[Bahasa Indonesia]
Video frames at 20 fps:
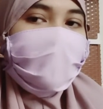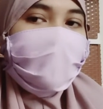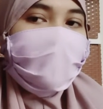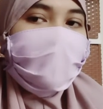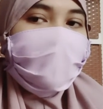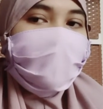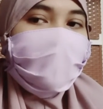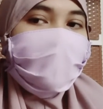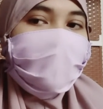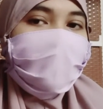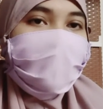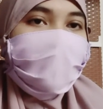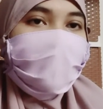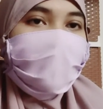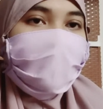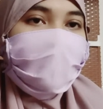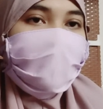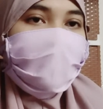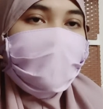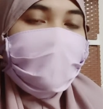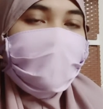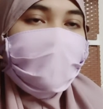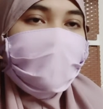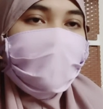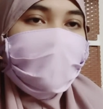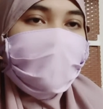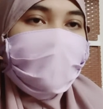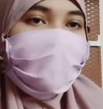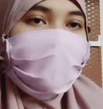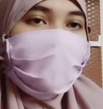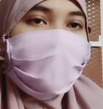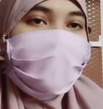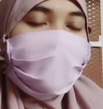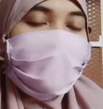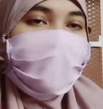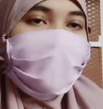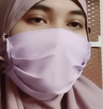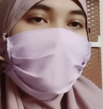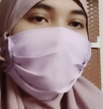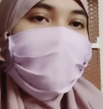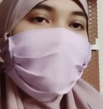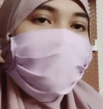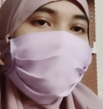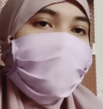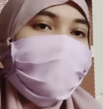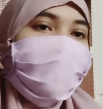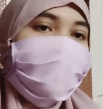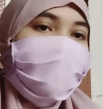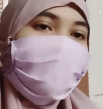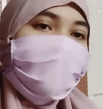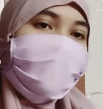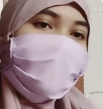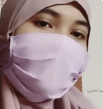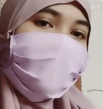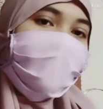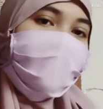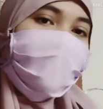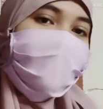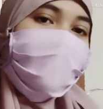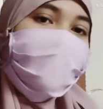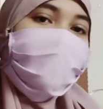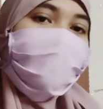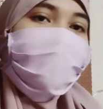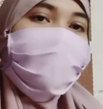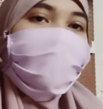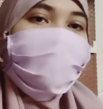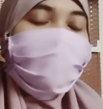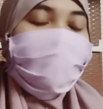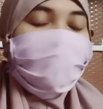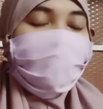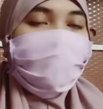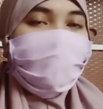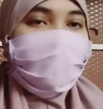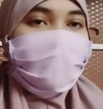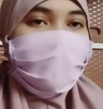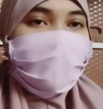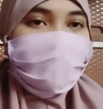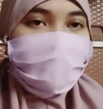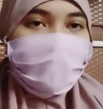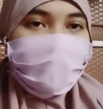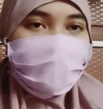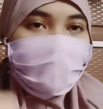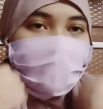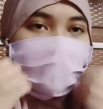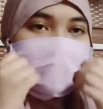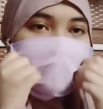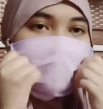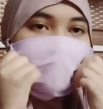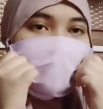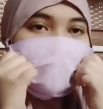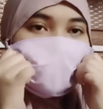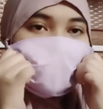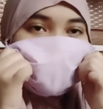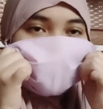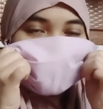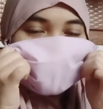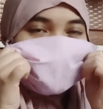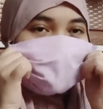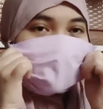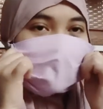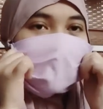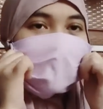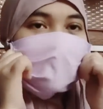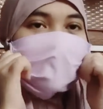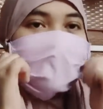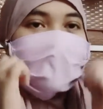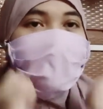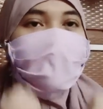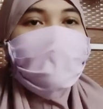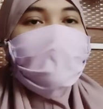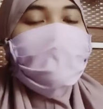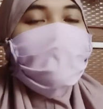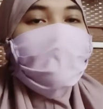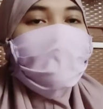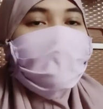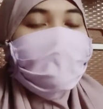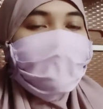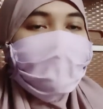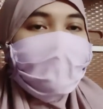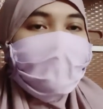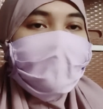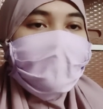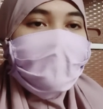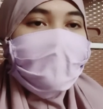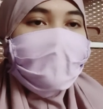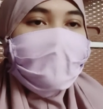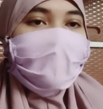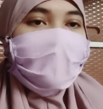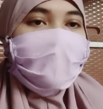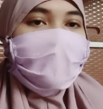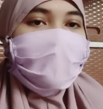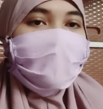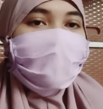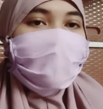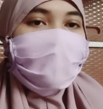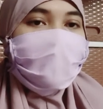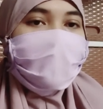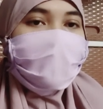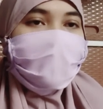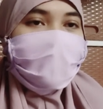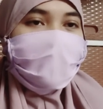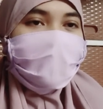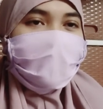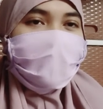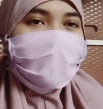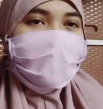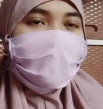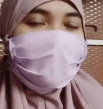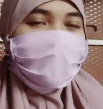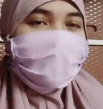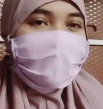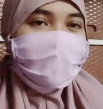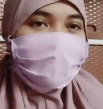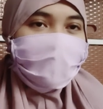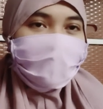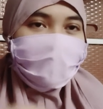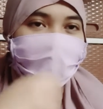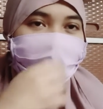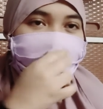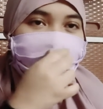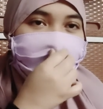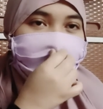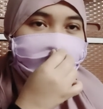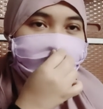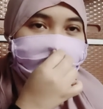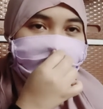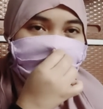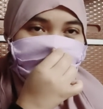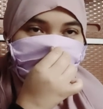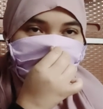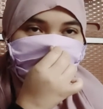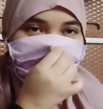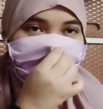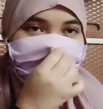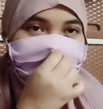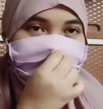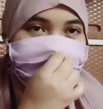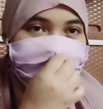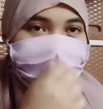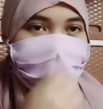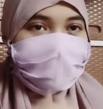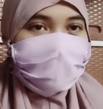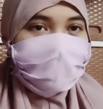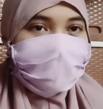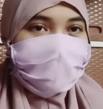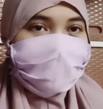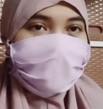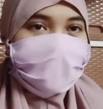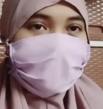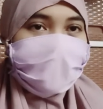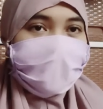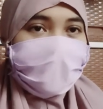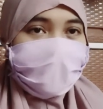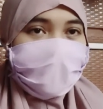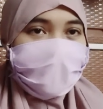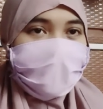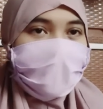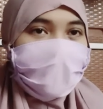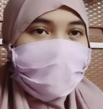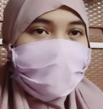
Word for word: uh, karena ini baru pertama kali jadi aku nggak begitu tahu jalan ceritanya jadi langsung aja kali ya kita mulai kali jalan ceritanya ya